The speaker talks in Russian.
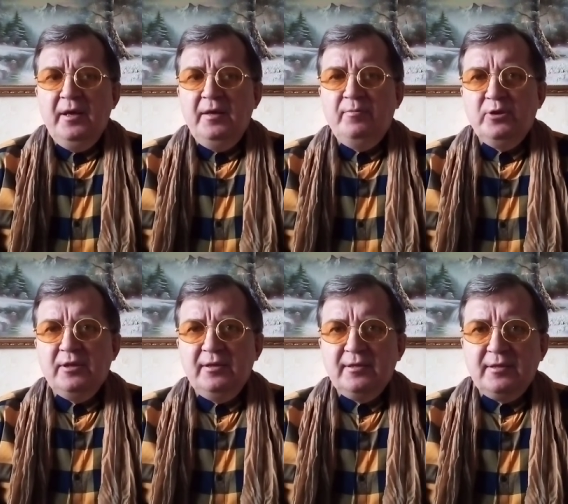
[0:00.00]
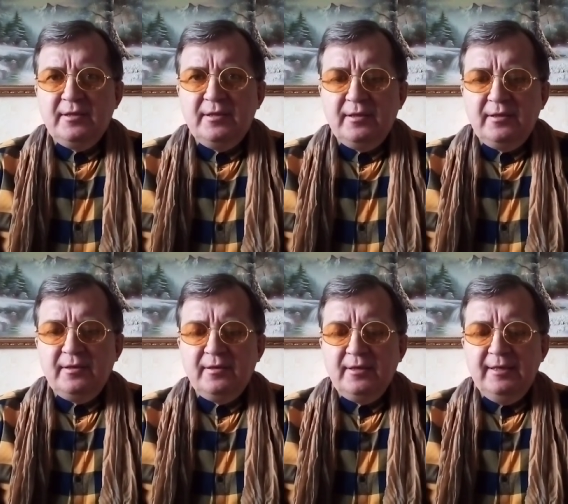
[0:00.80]
и вот э,
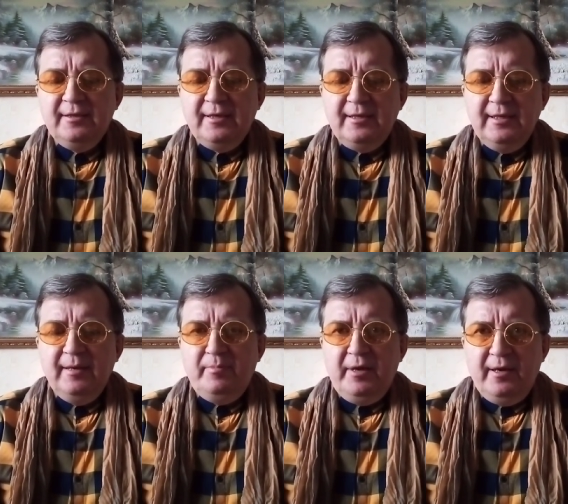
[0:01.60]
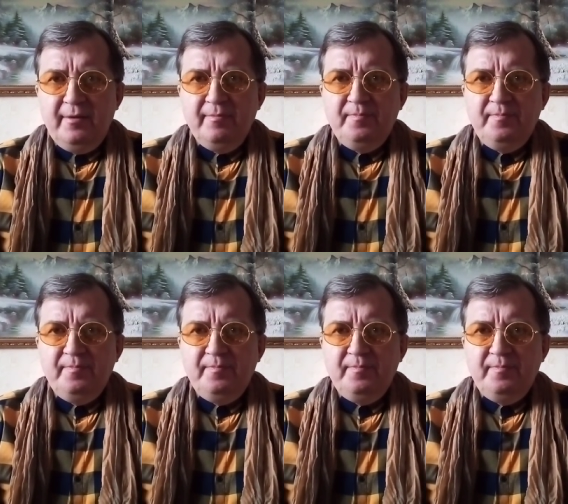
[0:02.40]
с конца декабря,